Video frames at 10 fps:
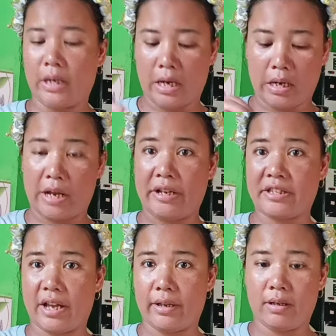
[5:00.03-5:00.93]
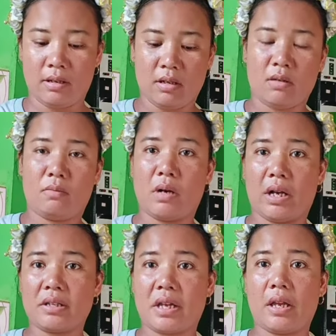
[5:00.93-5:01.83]
anak adik saya.
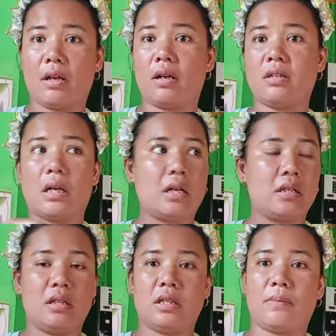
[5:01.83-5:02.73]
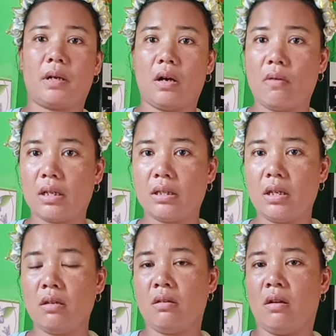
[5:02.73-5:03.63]
Bahkan saya yang jaga sini sama Kak Wati.
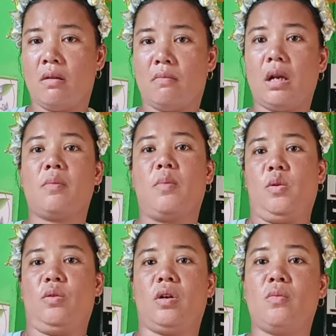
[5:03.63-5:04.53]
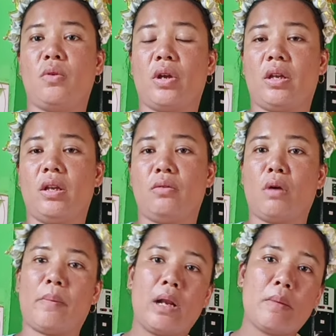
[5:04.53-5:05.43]
Wah, kalau ngomong kayak gitu
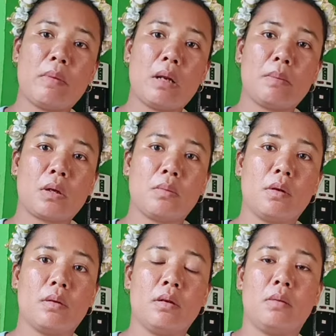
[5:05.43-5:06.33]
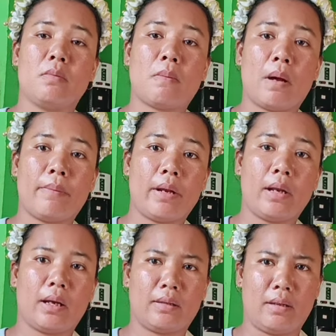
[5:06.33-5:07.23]
ngapain lama-lama rumah Mama Menda
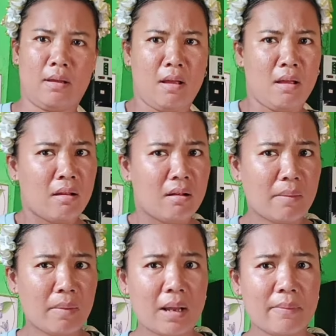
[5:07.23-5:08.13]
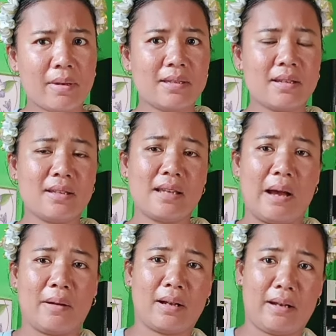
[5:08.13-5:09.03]
katanya. Lama-lama di sini
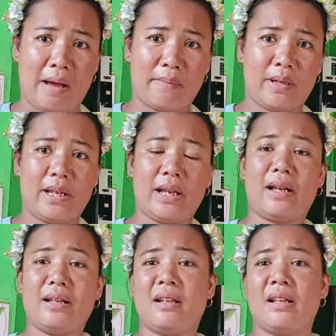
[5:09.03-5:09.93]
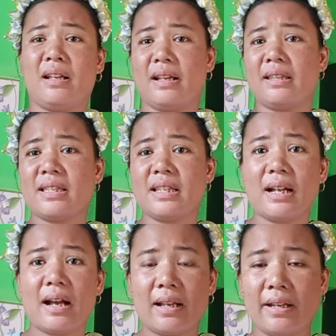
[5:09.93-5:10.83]
siapa? Kenapa dia kan kita
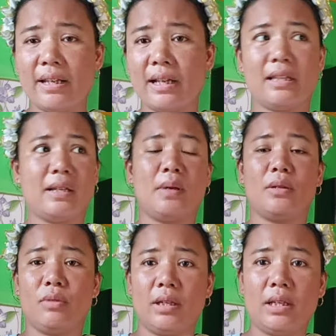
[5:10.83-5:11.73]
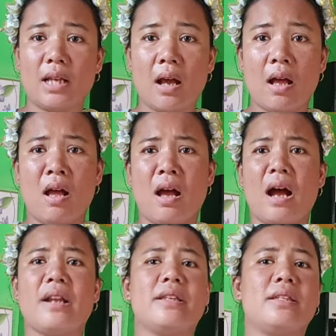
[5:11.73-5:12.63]
jaga anak dia, kita bantu dia.
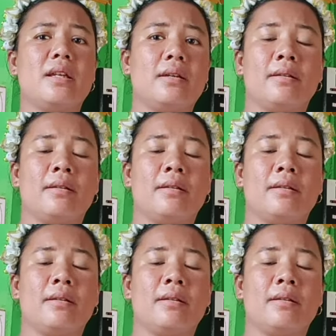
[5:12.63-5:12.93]
Ada sih